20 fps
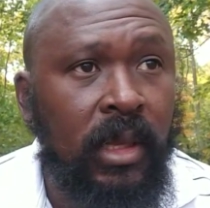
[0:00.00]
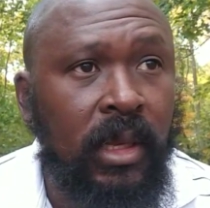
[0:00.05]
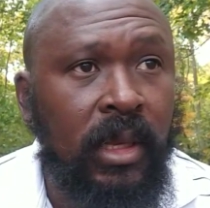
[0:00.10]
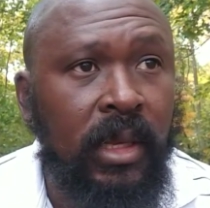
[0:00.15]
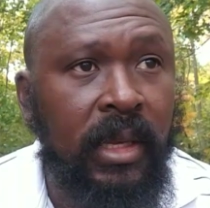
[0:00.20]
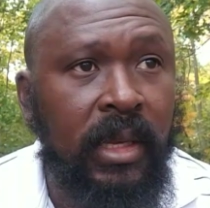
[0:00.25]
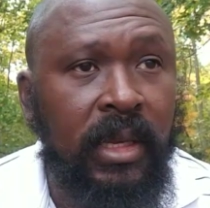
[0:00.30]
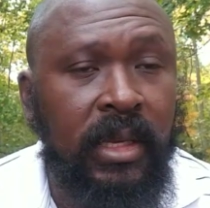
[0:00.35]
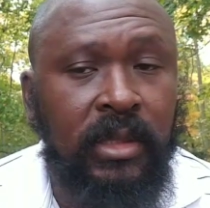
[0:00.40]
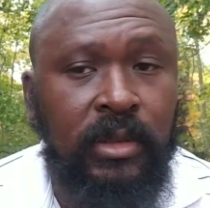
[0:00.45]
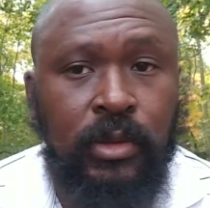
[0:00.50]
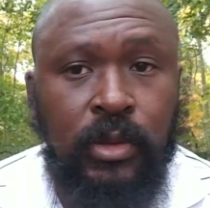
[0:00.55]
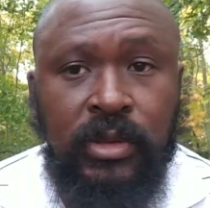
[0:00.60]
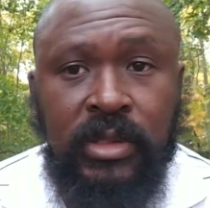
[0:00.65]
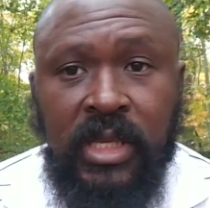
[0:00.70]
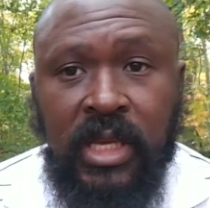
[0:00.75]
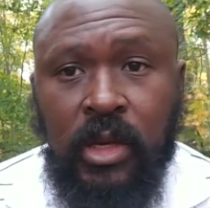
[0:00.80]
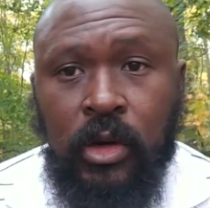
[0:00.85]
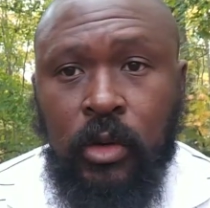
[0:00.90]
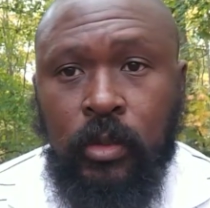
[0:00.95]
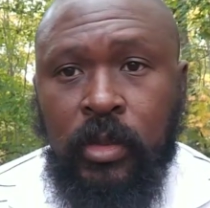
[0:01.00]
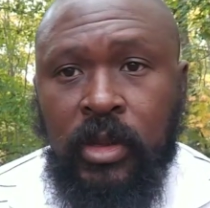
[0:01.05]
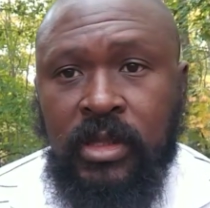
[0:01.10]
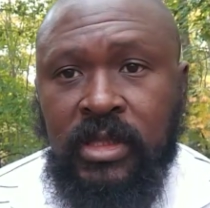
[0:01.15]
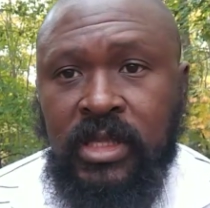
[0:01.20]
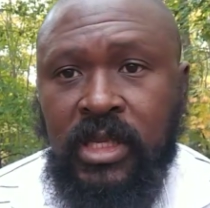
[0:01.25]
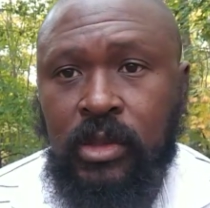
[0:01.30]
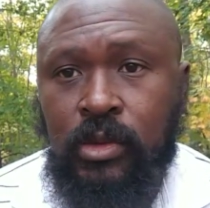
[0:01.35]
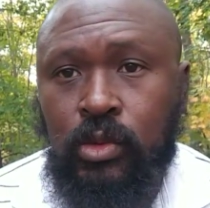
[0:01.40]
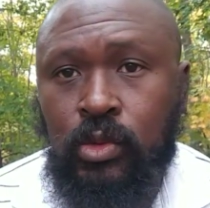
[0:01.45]
Et je tiens à
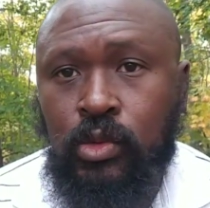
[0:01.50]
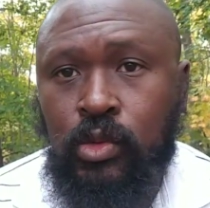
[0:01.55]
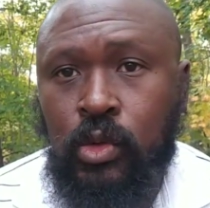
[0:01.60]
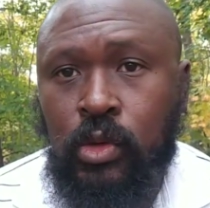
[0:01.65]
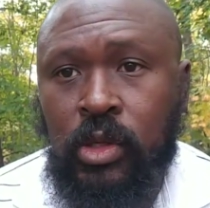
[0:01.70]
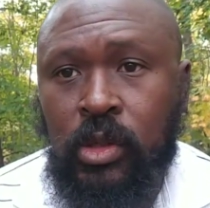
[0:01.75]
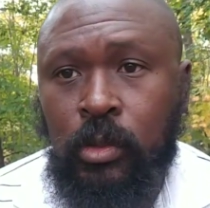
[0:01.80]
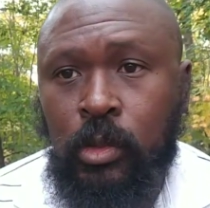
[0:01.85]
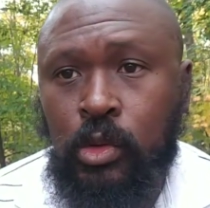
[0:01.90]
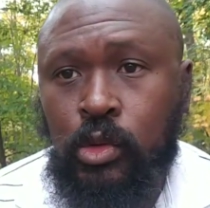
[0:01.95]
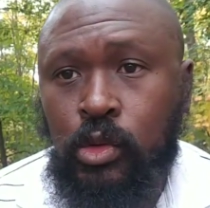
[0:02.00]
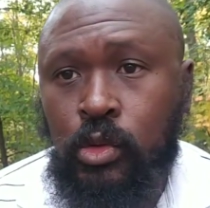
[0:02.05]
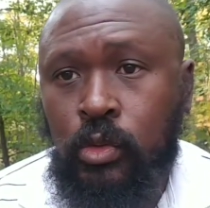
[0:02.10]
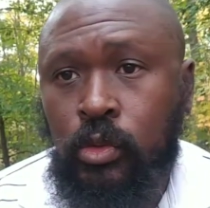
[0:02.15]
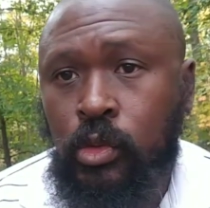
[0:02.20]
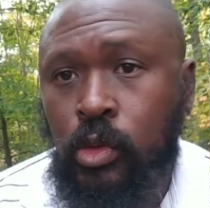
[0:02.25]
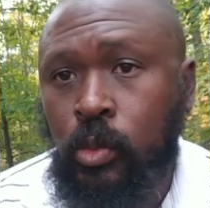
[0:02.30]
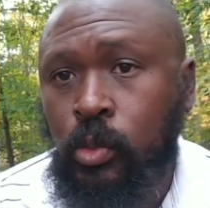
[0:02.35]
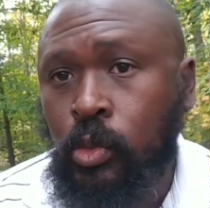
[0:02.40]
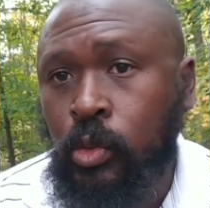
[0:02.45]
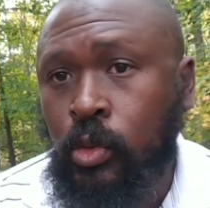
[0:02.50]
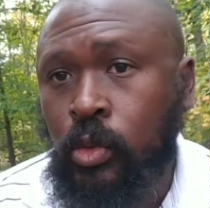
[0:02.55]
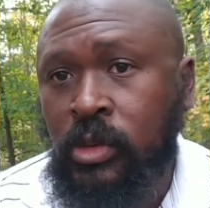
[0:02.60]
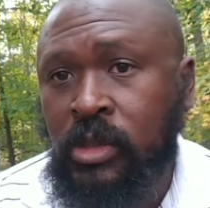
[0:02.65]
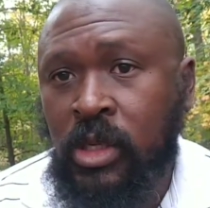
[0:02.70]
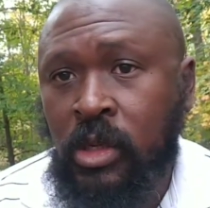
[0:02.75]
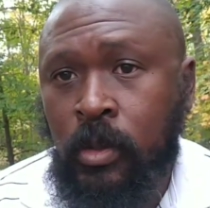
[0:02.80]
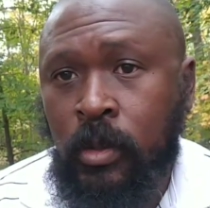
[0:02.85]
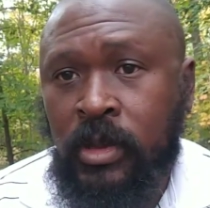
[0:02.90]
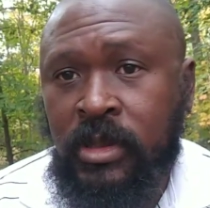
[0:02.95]
remercier tous ceux qui me suivent depuis que
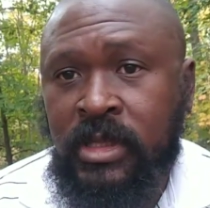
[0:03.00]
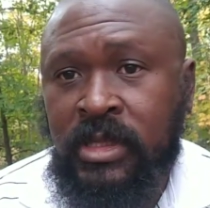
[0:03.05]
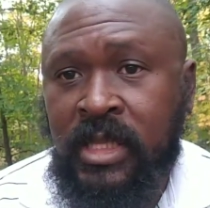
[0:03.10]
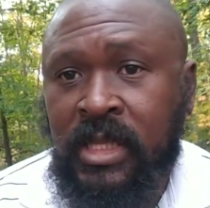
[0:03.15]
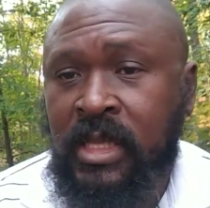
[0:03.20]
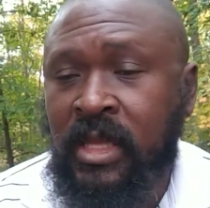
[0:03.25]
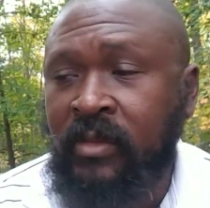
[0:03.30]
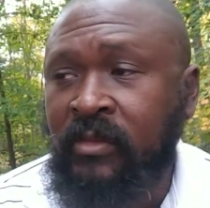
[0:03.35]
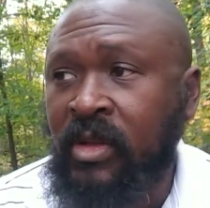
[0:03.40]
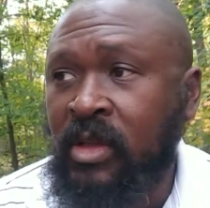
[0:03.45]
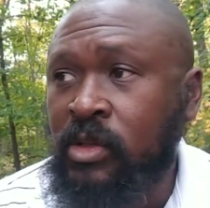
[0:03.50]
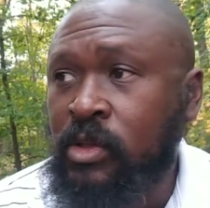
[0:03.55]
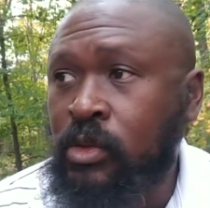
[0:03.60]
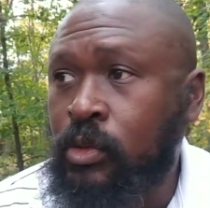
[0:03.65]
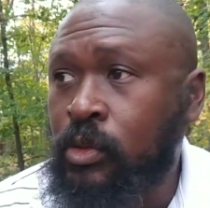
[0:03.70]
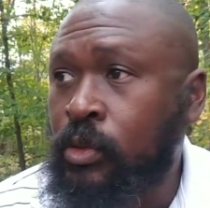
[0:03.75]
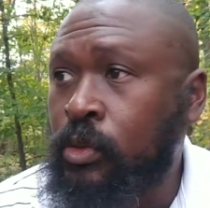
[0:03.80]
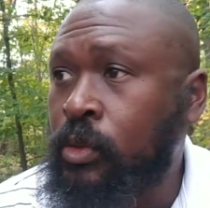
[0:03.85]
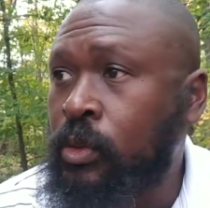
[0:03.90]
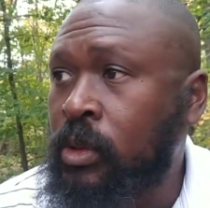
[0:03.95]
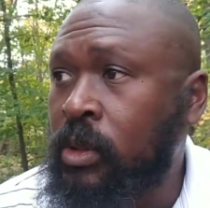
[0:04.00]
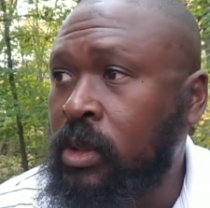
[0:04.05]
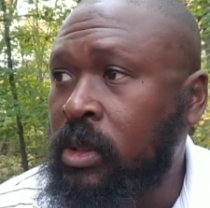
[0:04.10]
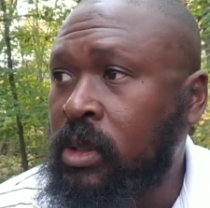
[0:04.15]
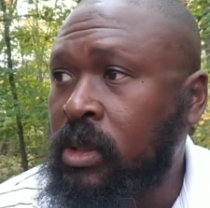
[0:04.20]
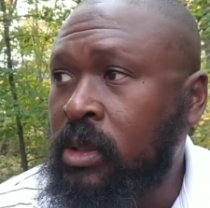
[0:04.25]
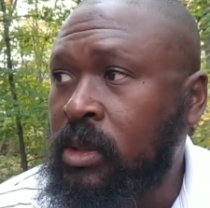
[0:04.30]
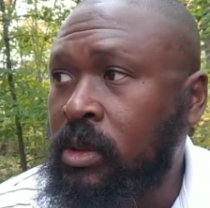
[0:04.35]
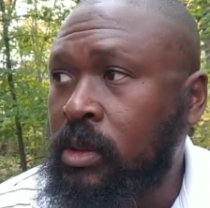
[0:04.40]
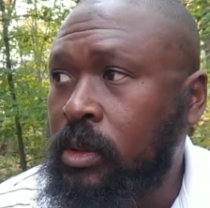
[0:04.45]
j'ai commencé cette aventure
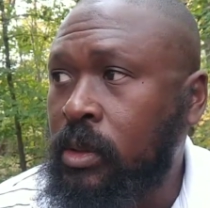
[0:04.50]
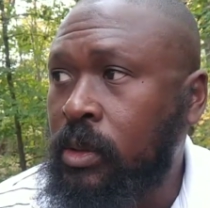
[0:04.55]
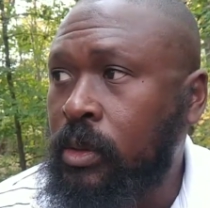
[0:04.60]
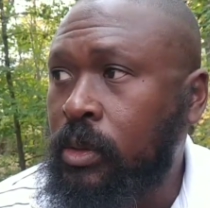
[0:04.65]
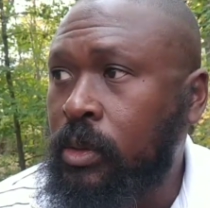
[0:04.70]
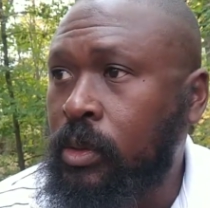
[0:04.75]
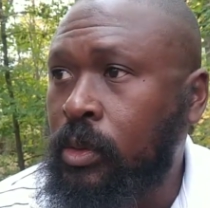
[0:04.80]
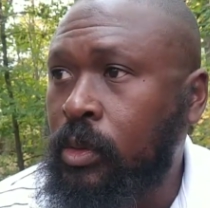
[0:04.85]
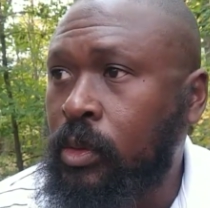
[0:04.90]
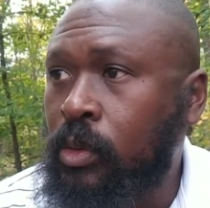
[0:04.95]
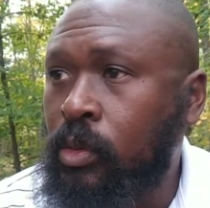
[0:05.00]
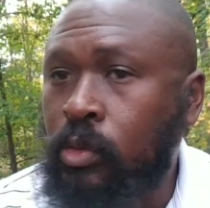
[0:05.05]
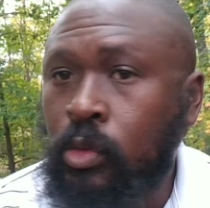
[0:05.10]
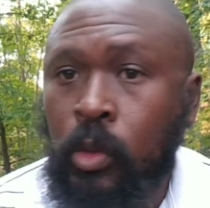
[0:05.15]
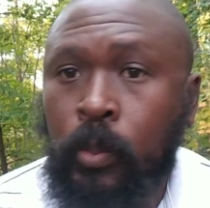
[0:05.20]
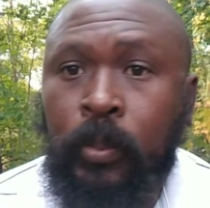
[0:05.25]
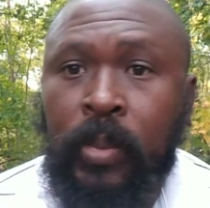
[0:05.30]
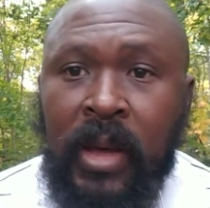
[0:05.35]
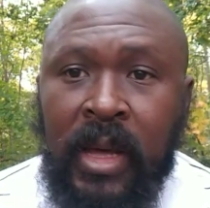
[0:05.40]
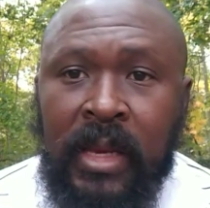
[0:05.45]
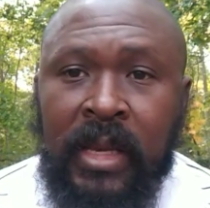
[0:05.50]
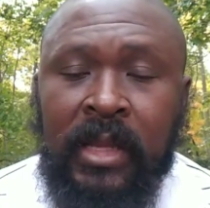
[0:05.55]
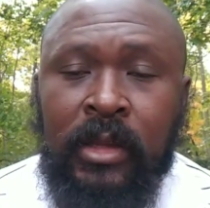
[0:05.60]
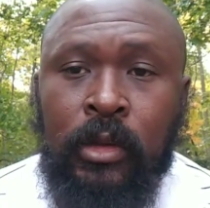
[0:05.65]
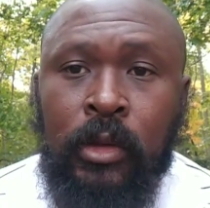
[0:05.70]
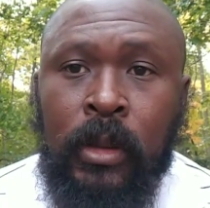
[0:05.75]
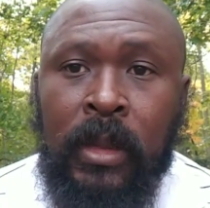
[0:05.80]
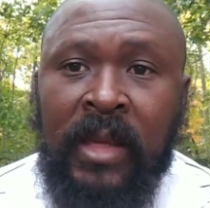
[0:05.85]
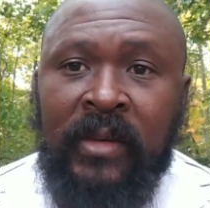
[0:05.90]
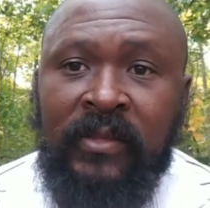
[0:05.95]
de, parler
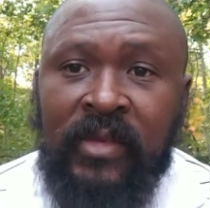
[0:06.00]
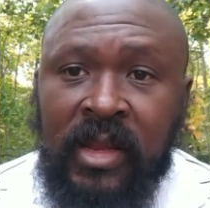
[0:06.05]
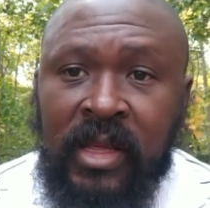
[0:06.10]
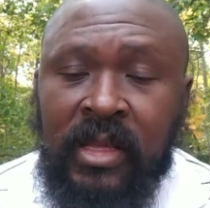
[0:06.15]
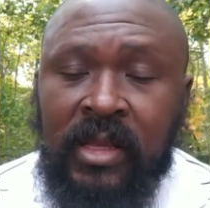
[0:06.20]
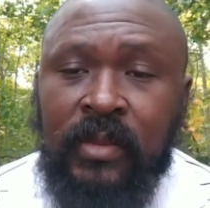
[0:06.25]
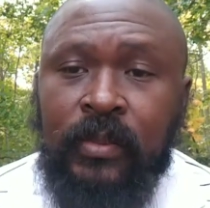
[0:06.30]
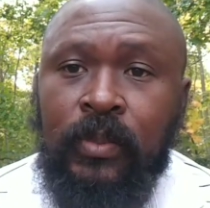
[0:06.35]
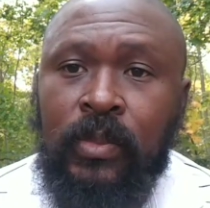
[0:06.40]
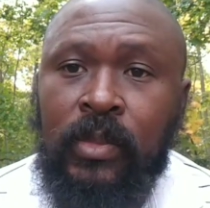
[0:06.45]
de l'Afrique